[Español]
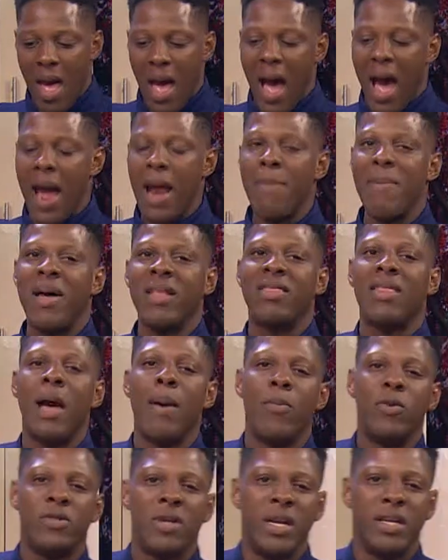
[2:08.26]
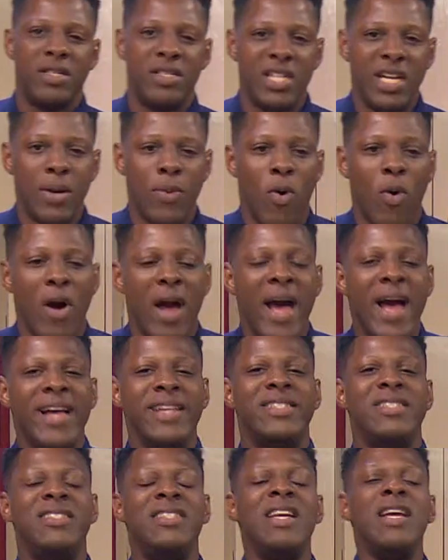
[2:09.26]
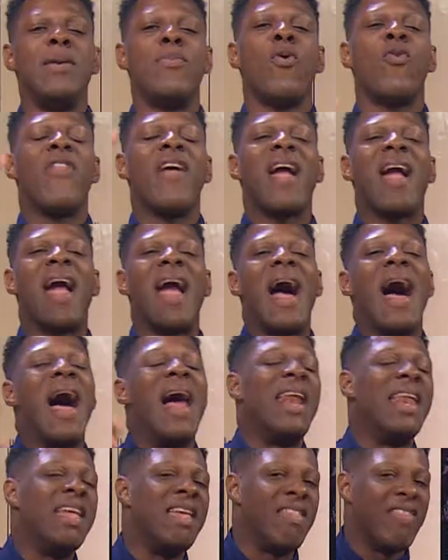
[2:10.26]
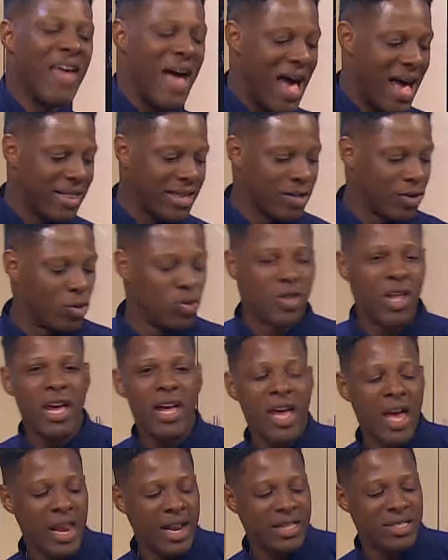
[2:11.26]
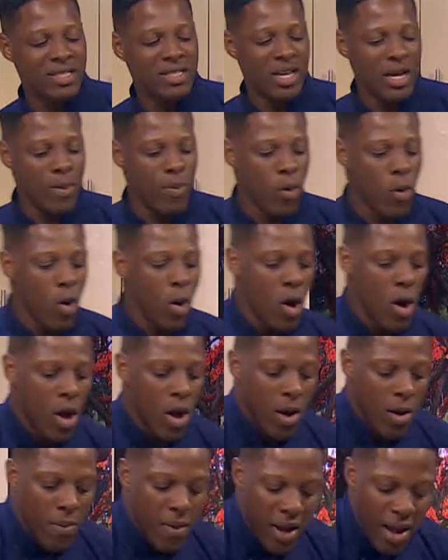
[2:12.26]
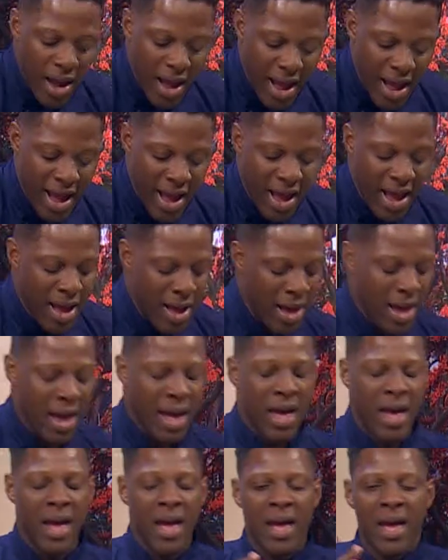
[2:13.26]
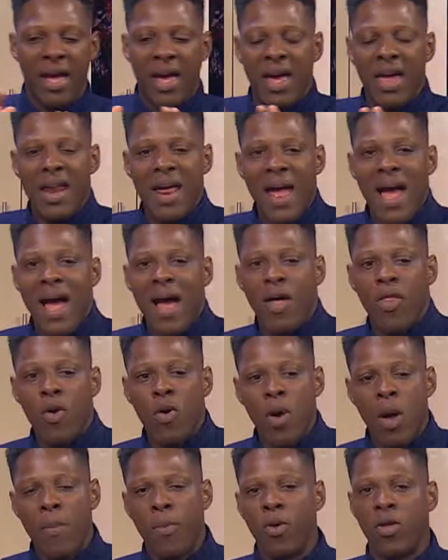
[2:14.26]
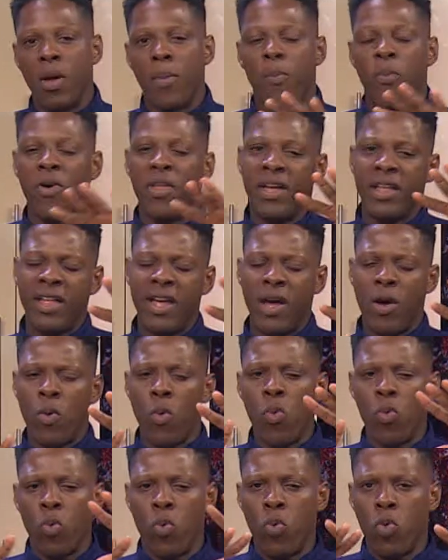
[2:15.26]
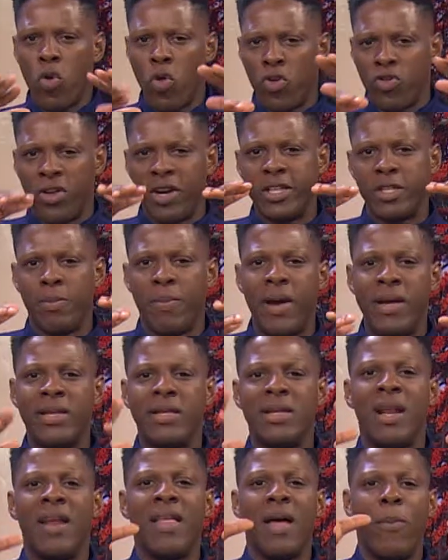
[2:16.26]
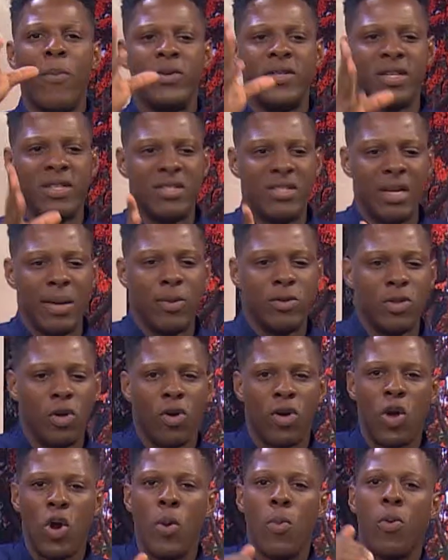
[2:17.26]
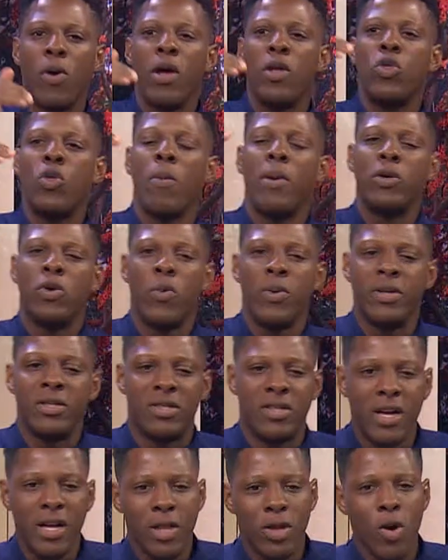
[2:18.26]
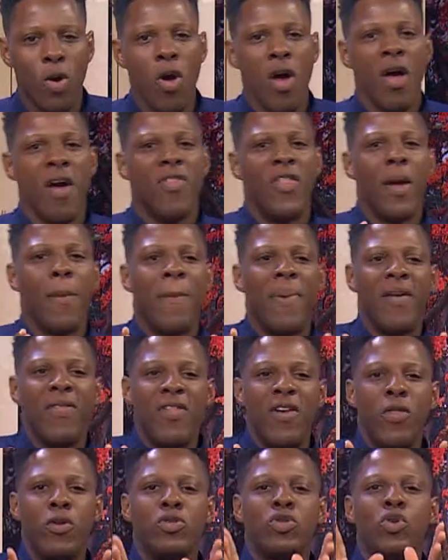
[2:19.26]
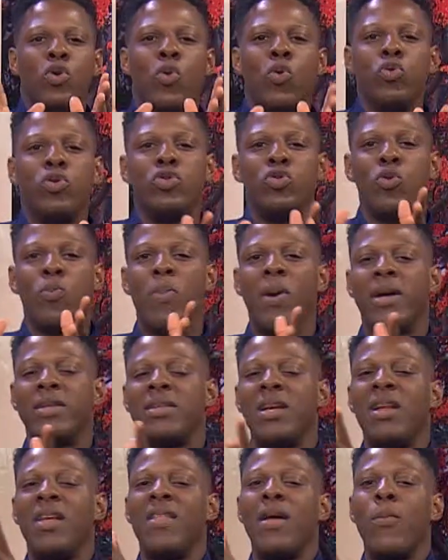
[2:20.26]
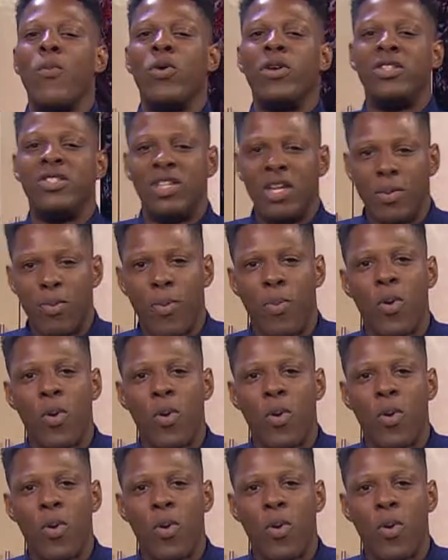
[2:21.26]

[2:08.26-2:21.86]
Ahí matamos al chivo. Es chivo de calidad. Si usted quiere chivo eh, criado, después de uno o tres meses le damos el chivo. Si lo quiere un poquito más jovencito, dependiendo de su gusto y su placer, le damos el chivo.